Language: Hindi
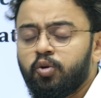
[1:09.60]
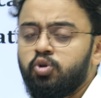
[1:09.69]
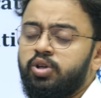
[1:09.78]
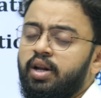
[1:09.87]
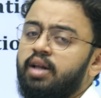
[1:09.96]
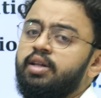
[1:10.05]

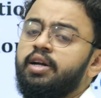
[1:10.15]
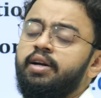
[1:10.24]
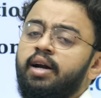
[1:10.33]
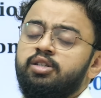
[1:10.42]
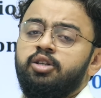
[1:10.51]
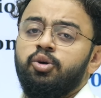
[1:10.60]
कुछ तेरह दिन की
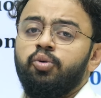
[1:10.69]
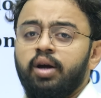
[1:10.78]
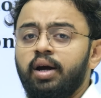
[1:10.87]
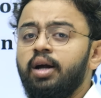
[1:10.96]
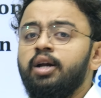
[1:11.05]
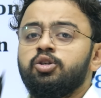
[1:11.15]
डेट्स दी
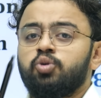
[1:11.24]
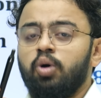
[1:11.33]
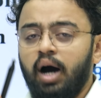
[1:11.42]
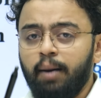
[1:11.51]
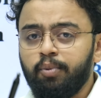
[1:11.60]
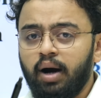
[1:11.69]
हुई है सो
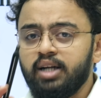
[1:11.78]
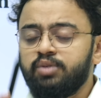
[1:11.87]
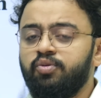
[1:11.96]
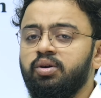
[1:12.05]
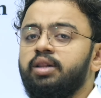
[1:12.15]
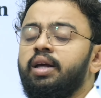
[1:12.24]
आप आज
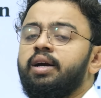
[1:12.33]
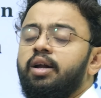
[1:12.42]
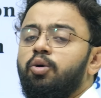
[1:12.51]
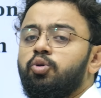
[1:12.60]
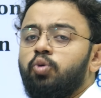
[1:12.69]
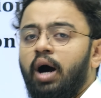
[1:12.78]
ये देख
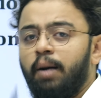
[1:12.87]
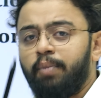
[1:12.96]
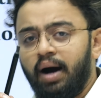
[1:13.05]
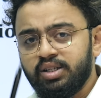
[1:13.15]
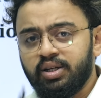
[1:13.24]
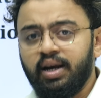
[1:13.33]
रहे हो तो
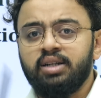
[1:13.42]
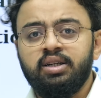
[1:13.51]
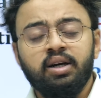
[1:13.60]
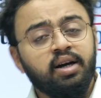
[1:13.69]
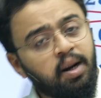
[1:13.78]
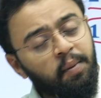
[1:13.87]
आप आज के आज
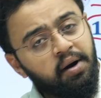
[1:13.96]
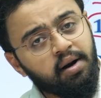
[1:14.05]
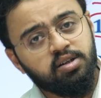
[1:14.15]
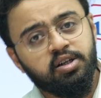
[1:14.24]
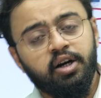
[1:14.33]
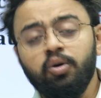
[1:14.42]
ही अगर आप
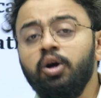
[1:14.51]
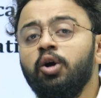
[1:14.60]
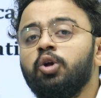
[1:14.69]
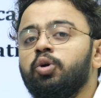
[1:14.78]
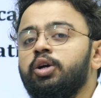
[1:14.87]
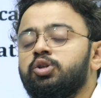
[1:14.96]
इंटरेस्टेड हो
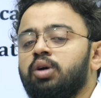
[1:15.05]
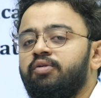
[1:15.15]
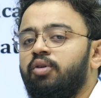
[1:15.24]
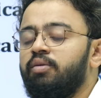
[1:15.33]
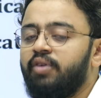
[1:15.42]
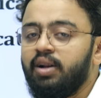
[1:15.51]
तो इसका
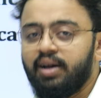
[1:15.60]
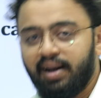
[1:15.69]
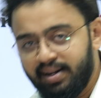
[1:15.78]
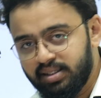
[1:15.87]
फॉर्म फिल कर